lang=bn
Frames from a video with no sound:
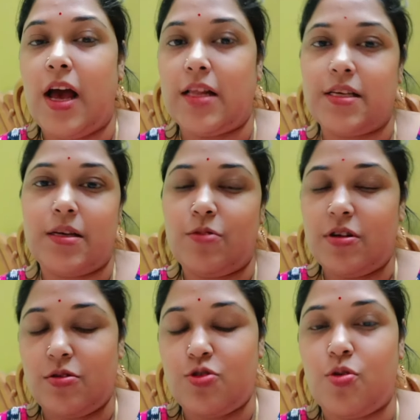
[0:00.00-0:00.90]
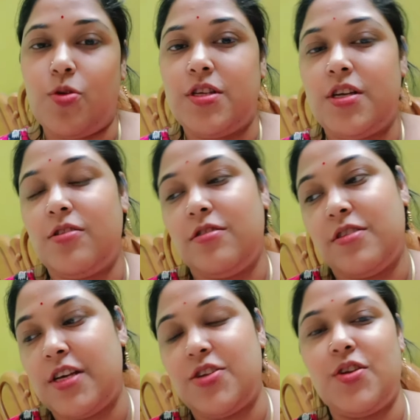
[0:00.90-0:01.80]
আজকে যেমন একটু সময় ছিল তো
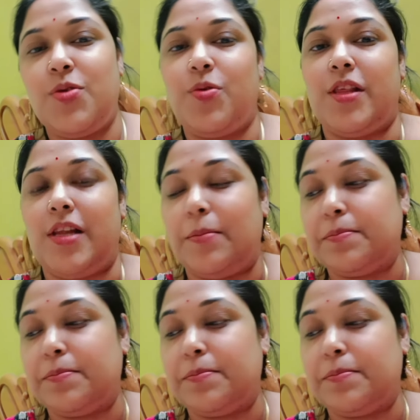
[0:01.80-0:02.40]
সেই জন্য করে দিলাম